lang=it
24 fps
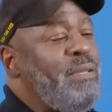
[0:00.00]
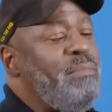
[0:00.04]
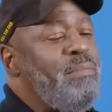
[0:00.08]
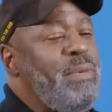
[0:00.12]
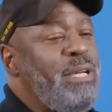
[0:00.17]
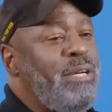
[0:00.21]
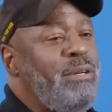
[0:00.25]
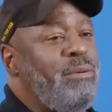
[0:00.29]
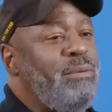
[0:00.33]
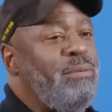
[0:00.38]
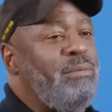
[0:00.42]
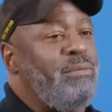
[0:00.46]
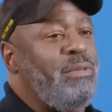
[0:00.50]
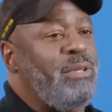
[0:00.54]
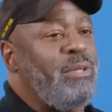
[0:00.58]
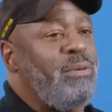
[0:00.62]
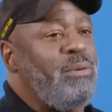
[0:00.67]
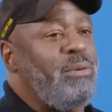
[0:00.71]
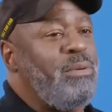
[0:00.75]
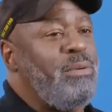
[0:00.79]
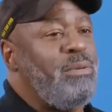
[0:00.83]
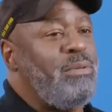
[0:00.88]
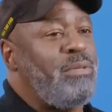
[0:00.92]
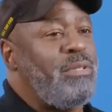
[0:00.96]
Le reclute
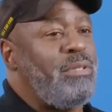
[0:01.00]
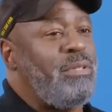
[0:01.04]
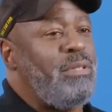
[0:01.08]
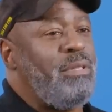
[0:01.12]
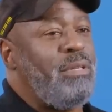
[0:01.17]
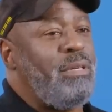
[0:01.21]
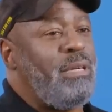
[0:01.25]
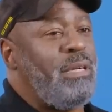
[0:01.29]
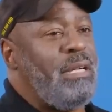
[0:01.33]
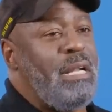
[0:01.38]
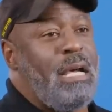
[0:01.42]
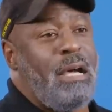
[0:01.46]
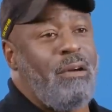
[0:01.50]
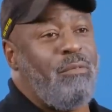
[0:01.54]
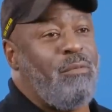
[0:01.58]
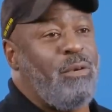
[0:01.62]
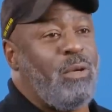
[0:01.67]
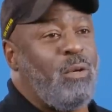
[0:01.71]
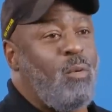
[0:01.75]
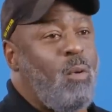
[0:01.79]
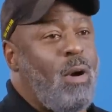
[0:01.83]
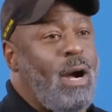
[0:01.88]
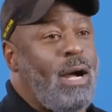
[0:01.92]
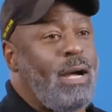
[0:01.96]
donne però non sono
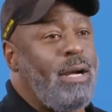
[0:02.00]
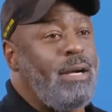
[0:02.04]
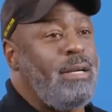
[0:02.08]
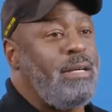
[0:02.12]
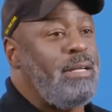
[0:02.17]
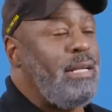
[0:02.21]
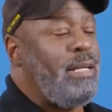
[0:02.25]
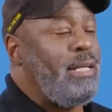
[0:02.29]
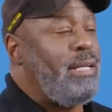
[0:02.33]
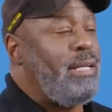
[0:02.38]
tenute a farlo,